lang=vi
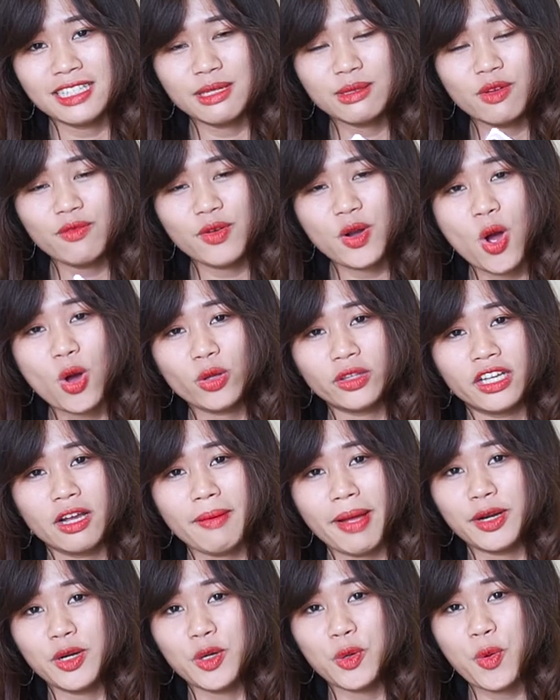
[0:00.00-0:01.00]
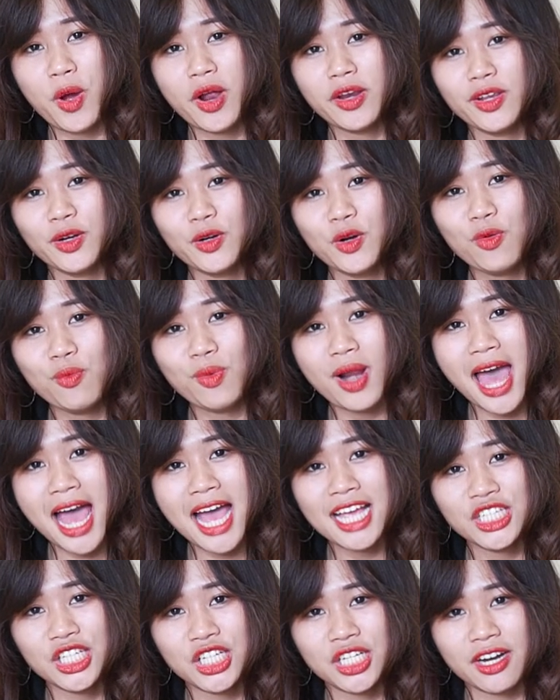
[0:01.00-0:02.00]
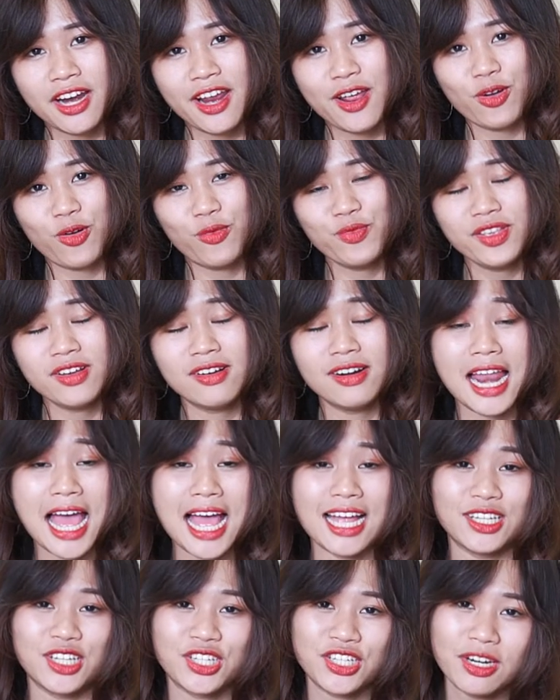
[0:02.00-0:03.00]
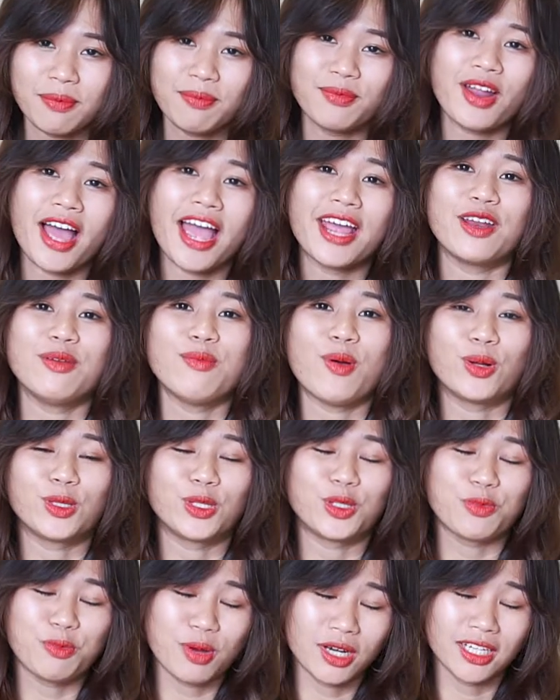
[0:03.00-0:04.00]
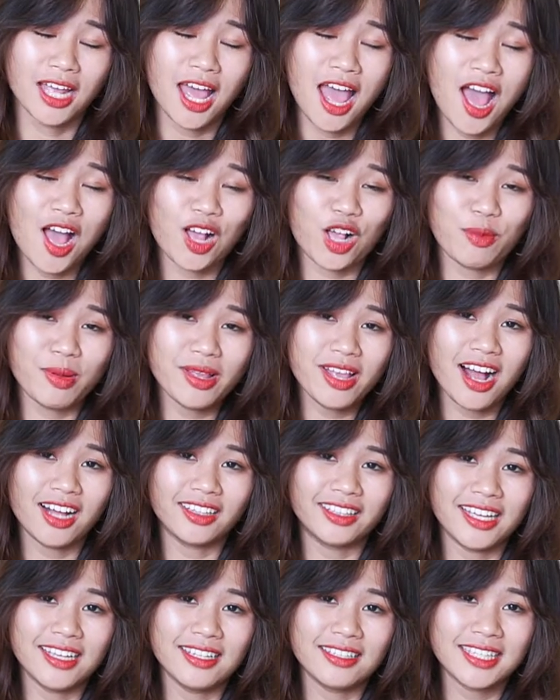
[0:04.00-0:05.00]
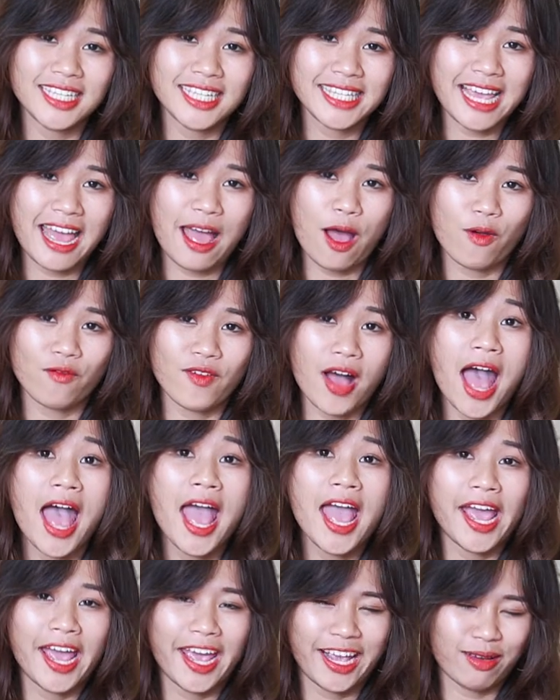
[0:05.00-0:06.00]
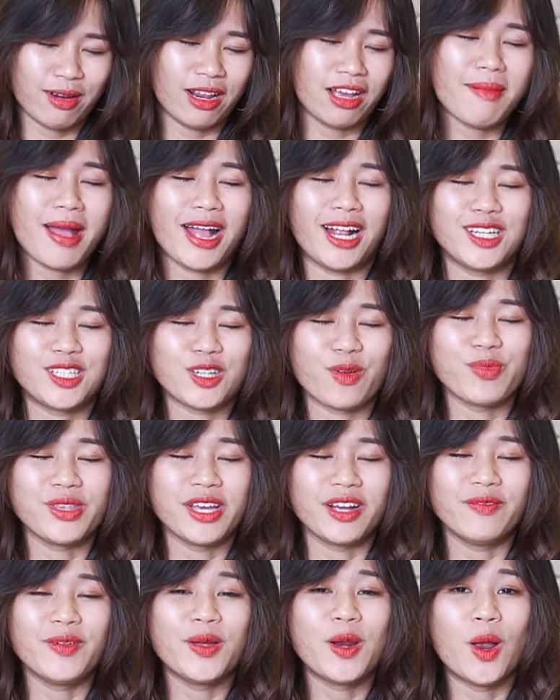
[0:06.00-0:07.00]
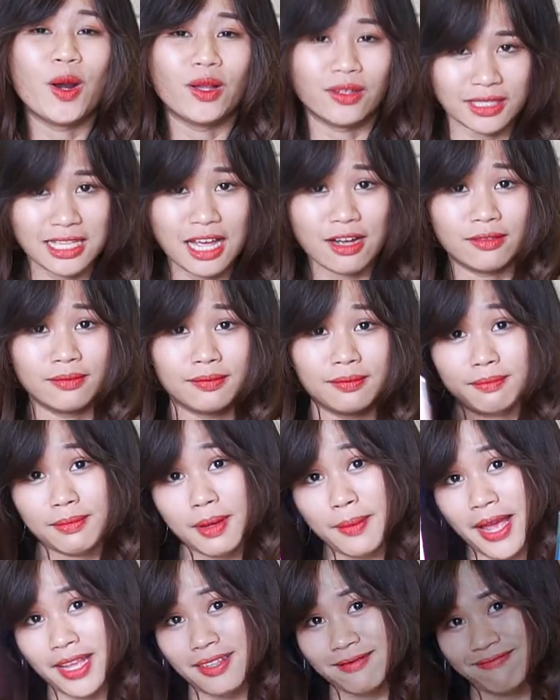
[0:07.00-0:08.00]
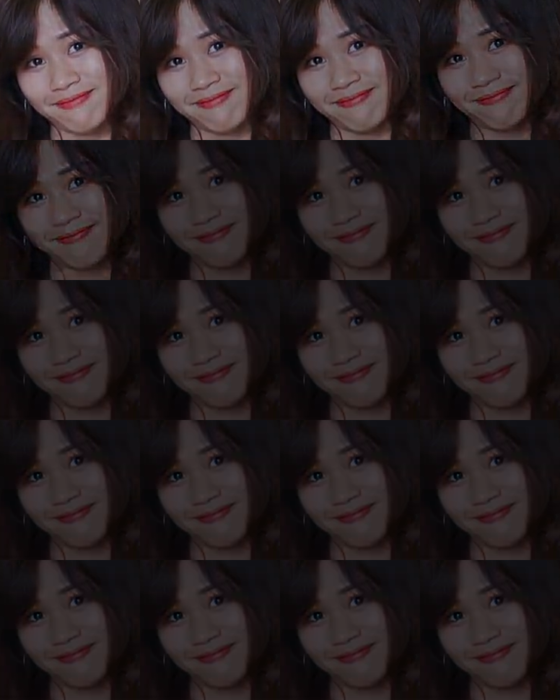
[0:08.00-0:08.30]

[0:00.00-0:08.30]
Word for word: Xem xong video thì các bạn đừng quên nhấn nút like, share cũng như là subscribe để ủng hộ cho tụi mình. Còn bây giờ thì xin chào và hẹn gặp lại các bạn trong những video lần sau. Bye bye!